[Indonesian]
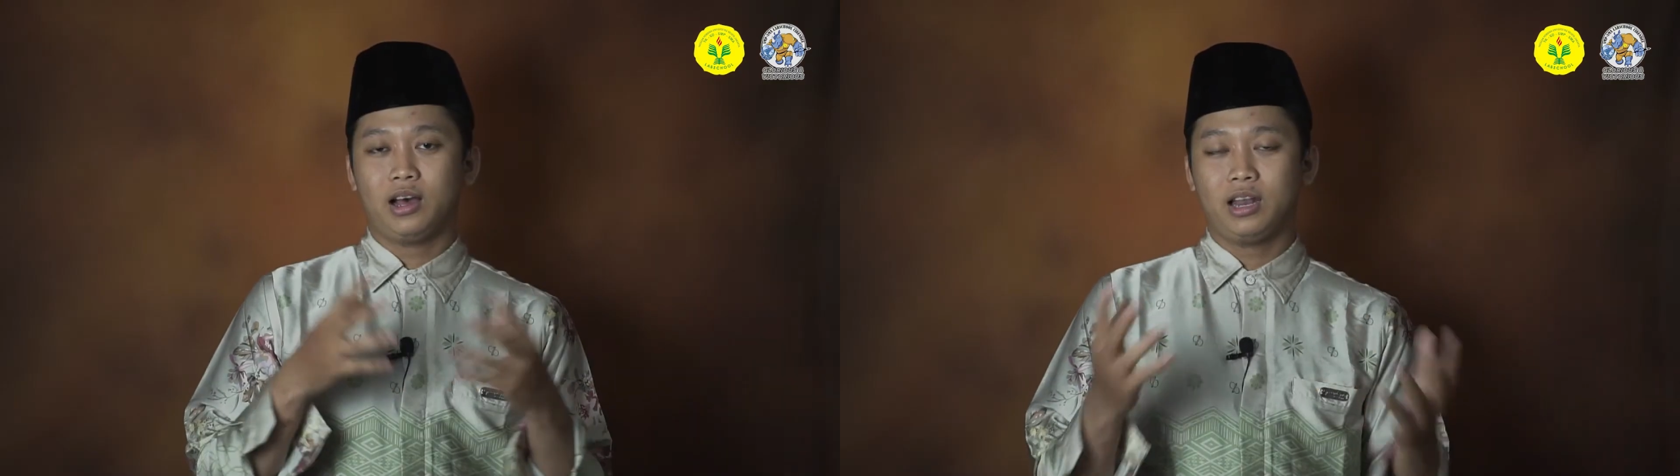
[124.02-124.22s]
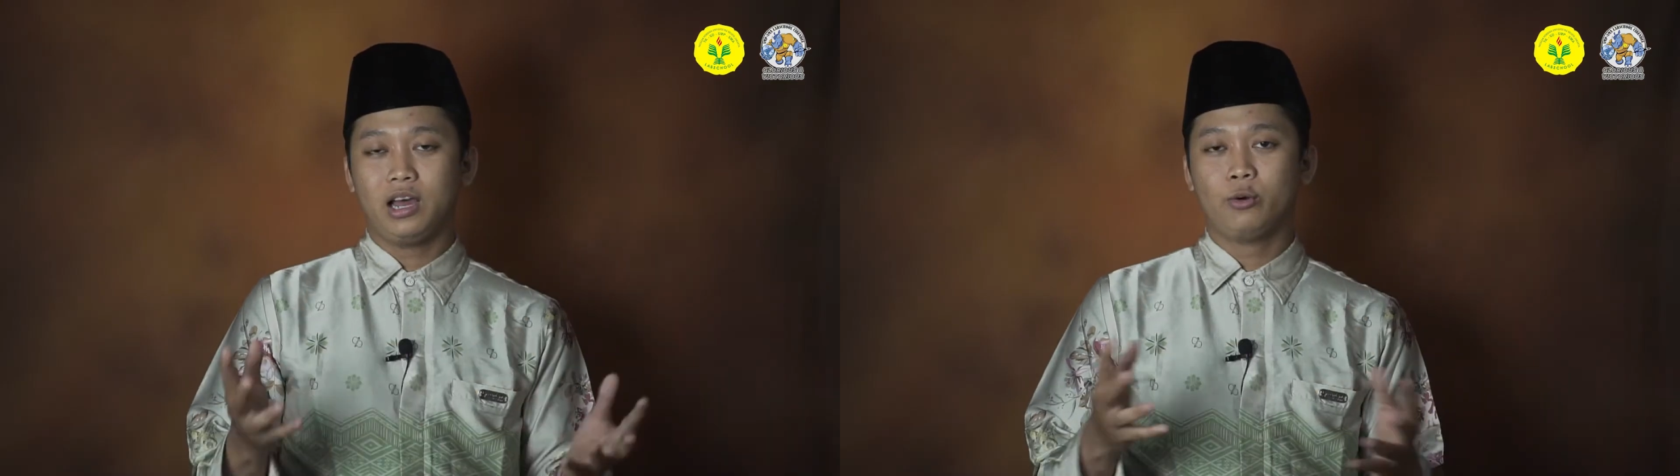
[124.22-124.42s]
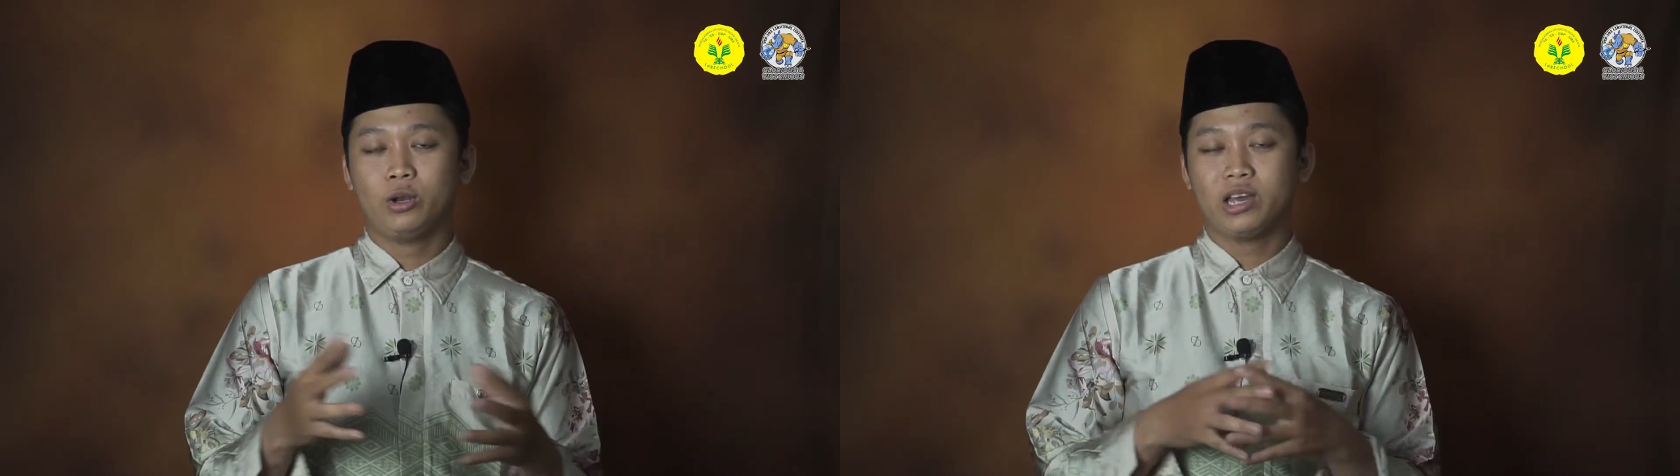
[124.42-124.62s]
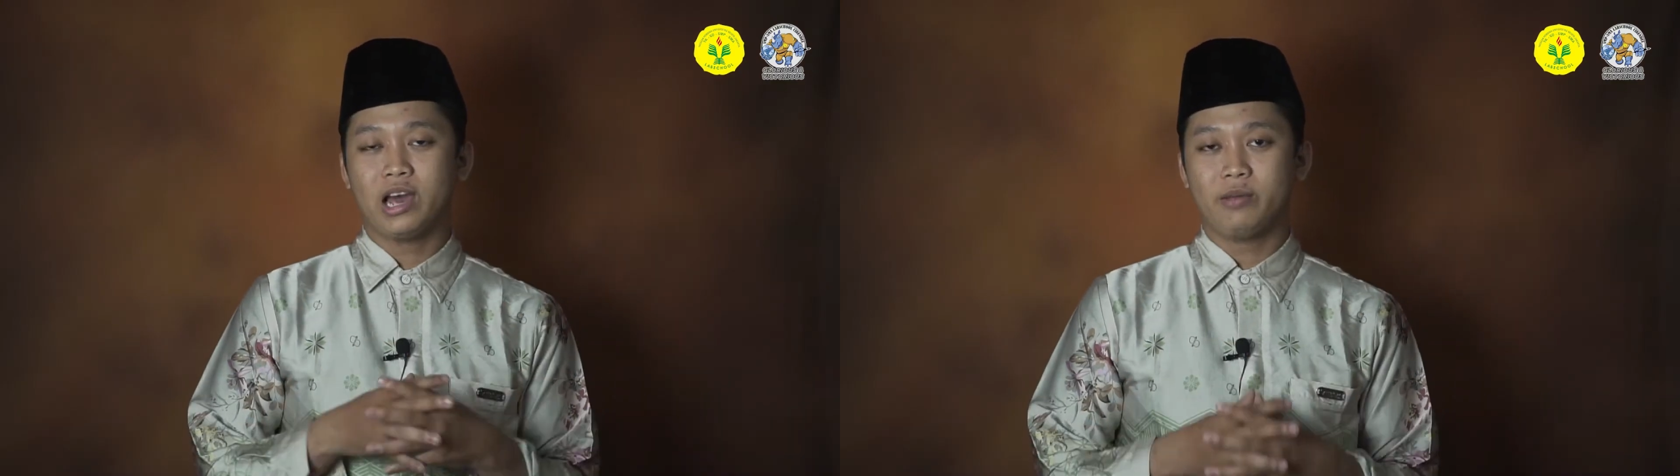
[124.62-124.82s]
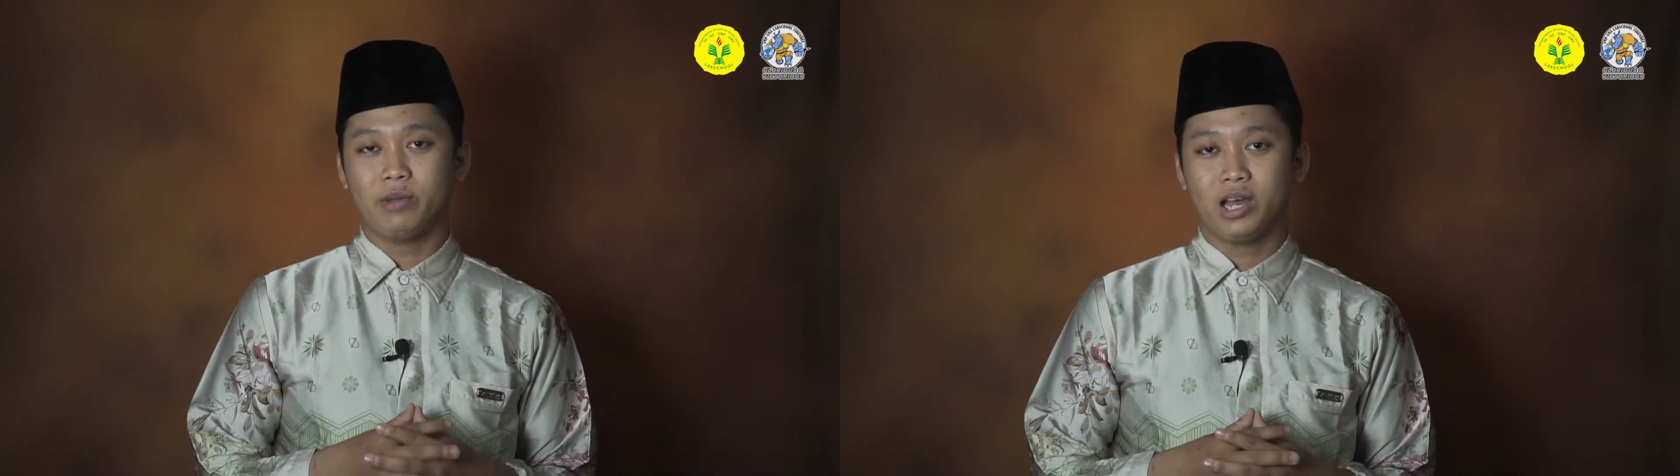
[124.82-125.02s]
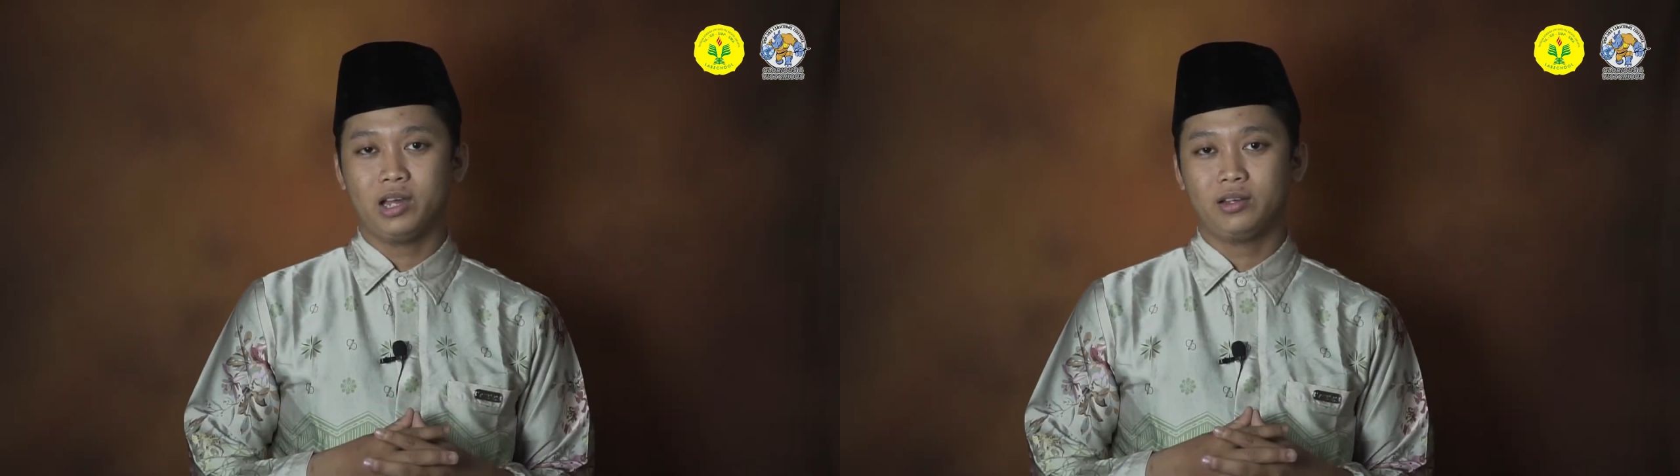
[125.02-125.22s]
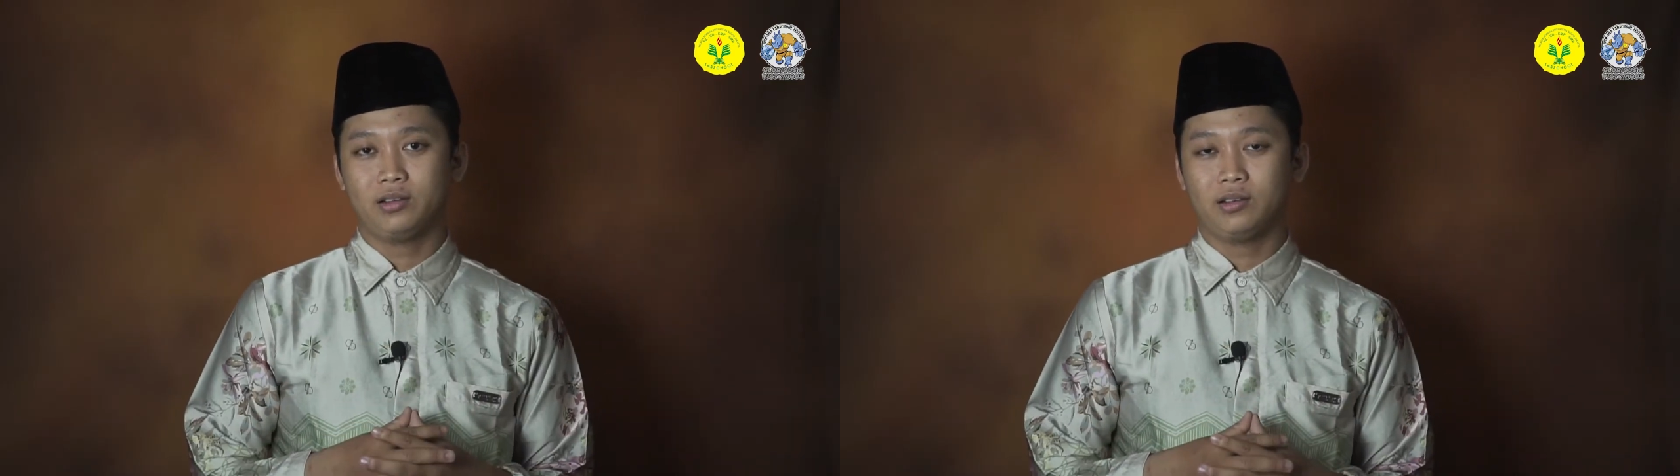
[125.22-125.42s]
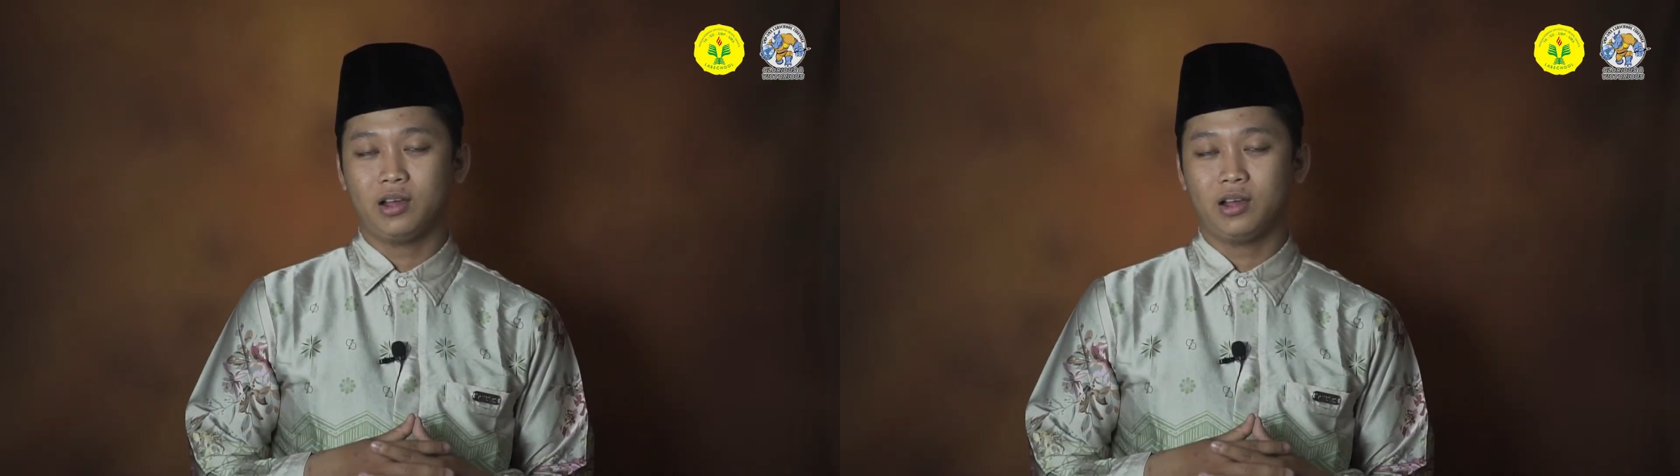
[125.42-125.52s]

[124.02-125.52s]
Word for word: Akhlakul karimah,